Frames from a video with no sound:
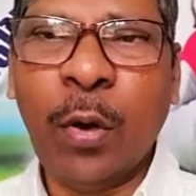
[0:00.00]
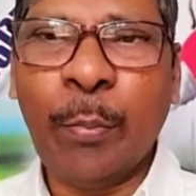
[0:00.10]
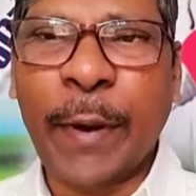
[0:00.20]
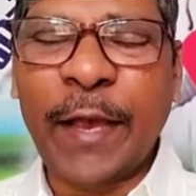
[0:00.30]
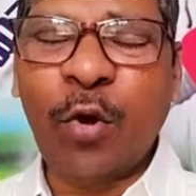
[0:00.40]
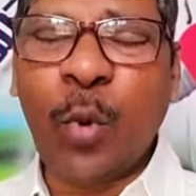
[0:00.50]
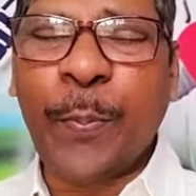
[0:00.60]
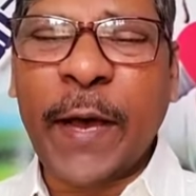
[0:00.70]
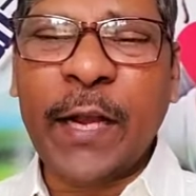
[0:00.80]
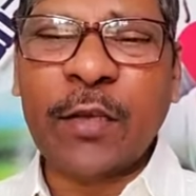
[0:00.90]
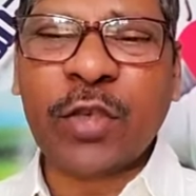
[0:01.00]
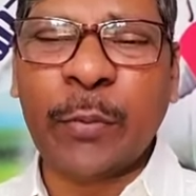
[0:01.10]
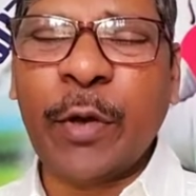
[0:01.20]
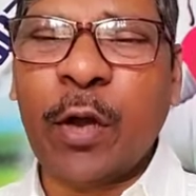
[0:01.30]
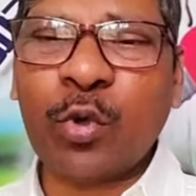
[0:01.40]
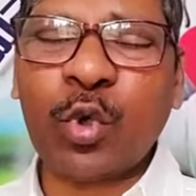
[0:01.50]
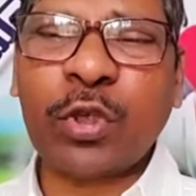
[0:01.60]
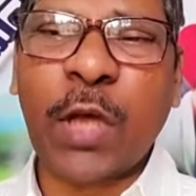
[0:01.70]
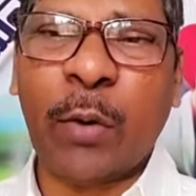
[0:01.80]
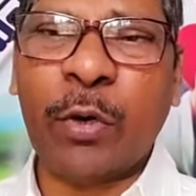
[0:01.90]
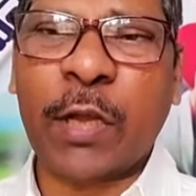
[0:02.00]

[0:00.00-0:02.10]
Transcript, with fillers: పై రూపాన్ని సమయాలు చూస్తూ ఉంటే